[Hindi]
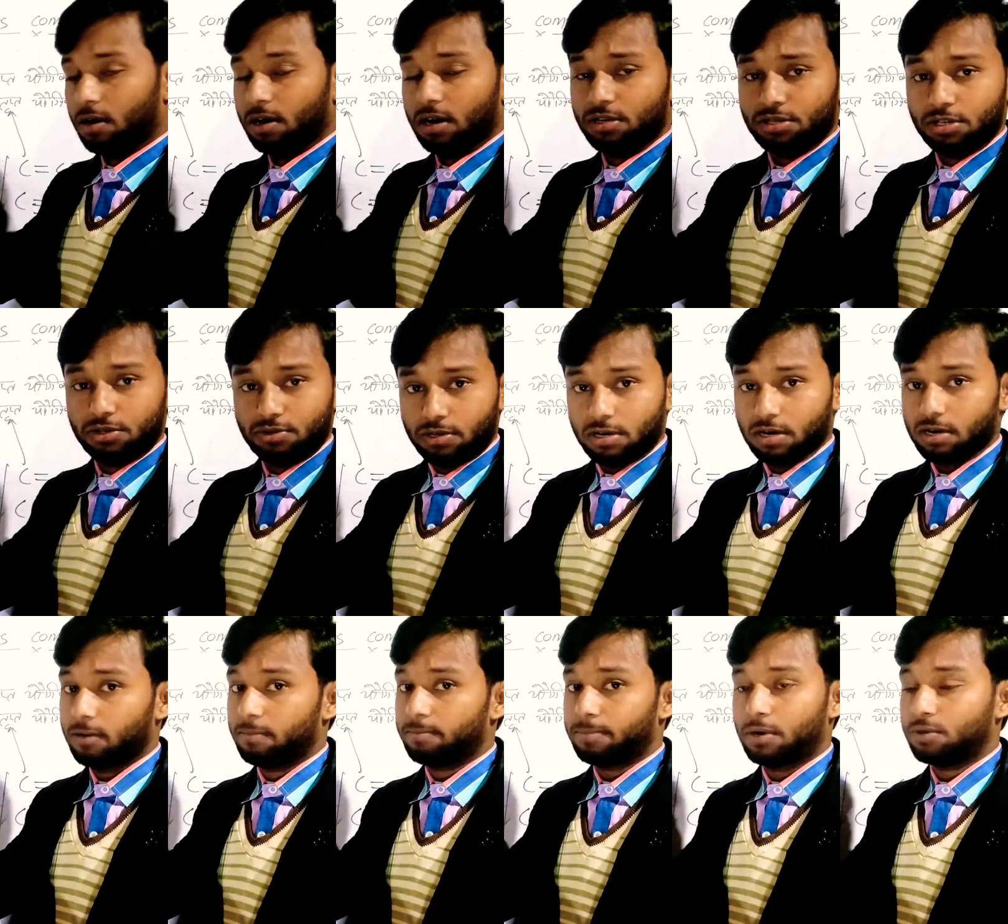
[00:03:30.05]

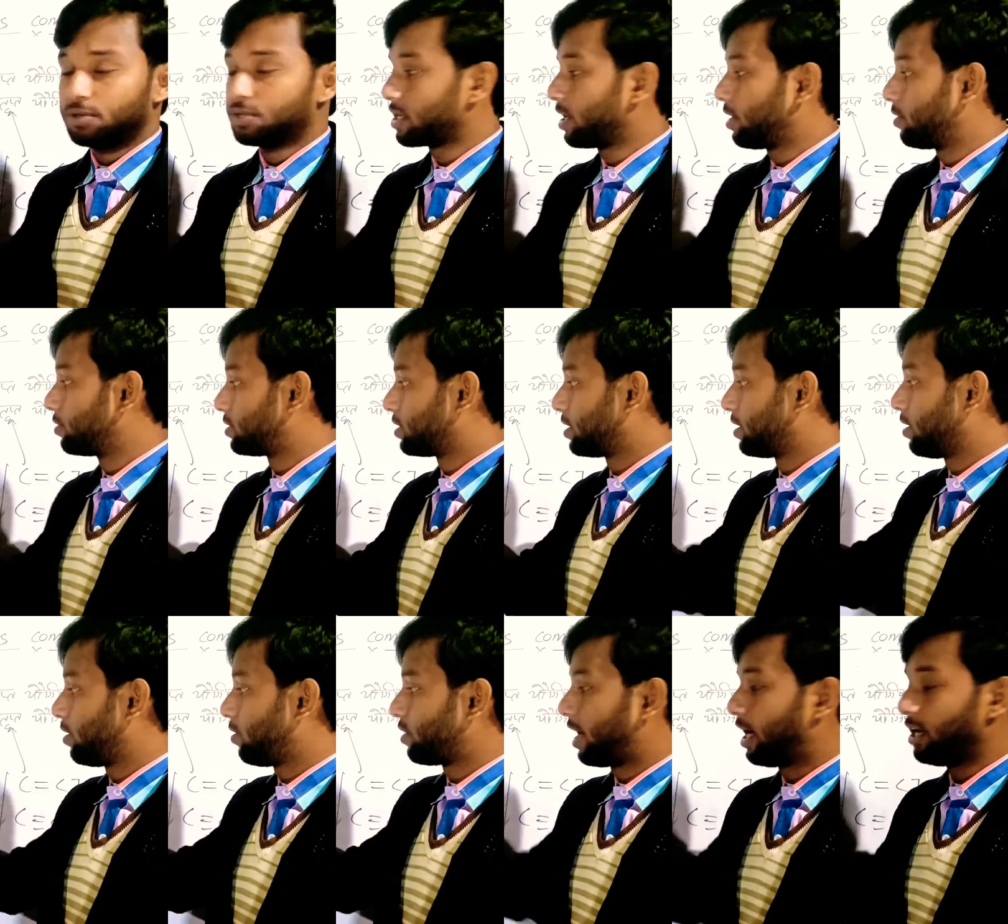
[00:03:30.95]
अनसेटेड कंपाउंड्स क्या होते
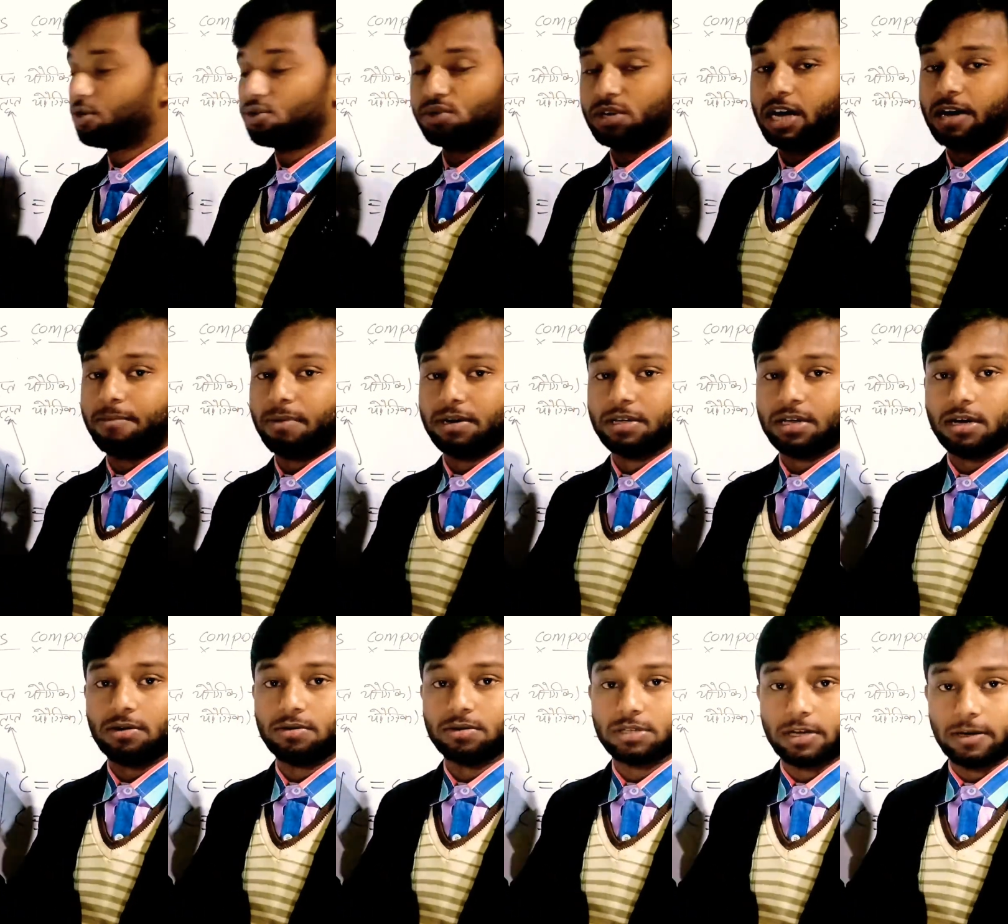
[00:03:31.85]
हैं और हाइड्रोकार्बन
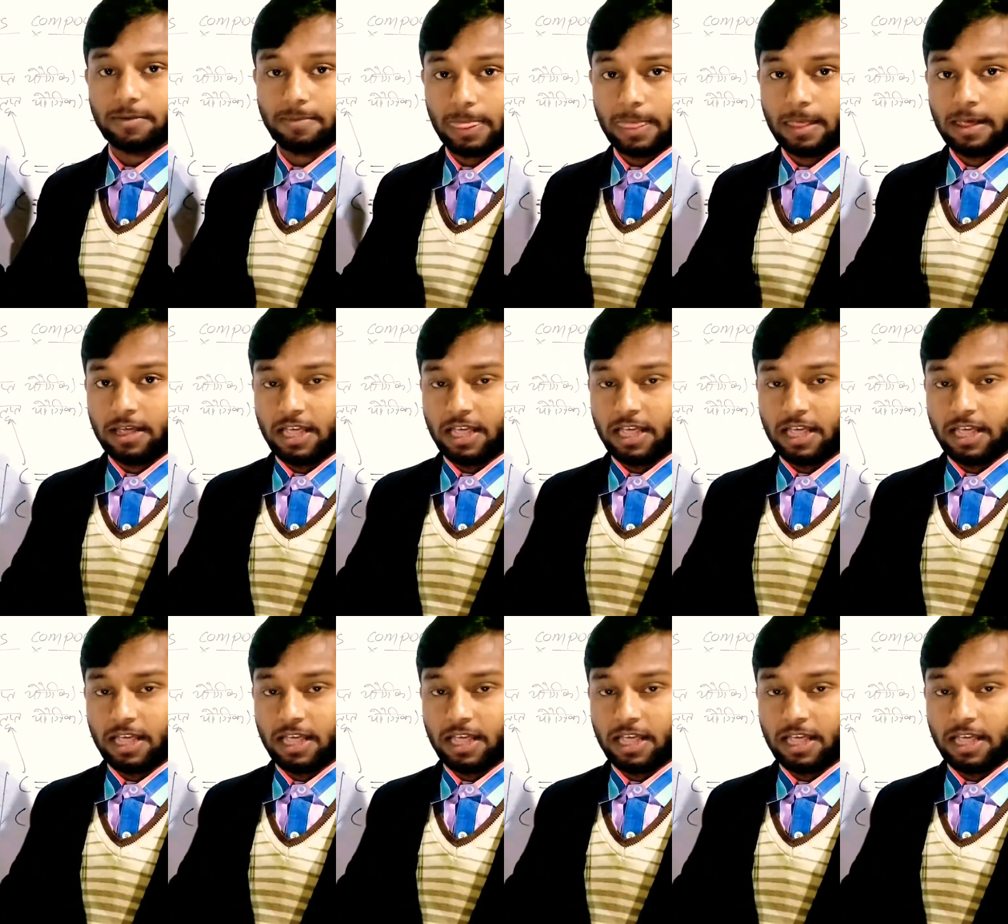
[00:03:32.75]
क्या होता है